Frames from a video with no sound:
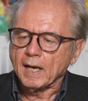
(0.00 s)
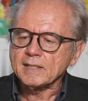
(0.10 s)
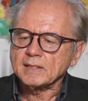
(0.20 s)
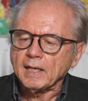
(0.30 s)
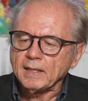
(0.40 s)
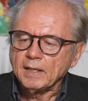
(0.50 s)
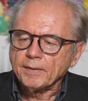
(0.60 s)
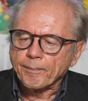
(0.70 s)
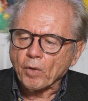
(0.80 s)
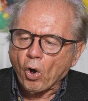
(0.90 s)
als sei
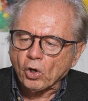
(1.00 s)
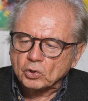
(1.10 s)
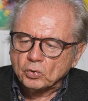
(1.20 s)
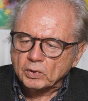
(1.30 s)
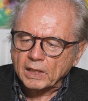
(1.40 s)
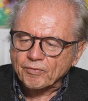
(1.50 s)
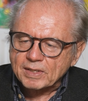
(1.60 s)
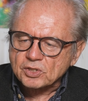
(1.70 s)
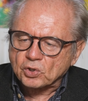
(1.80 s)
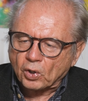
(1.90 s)
Ordnung,
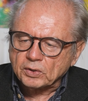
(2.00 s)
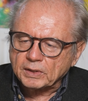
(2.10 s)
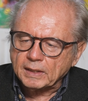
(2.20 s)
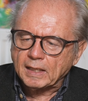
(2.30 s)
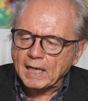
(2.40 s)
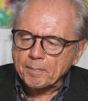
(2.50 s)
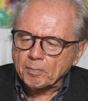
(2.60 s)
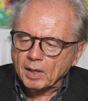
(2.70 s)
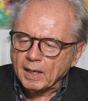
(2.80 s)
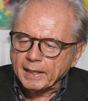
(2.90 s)
etwas
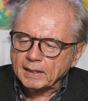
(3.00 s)
gottgegebene,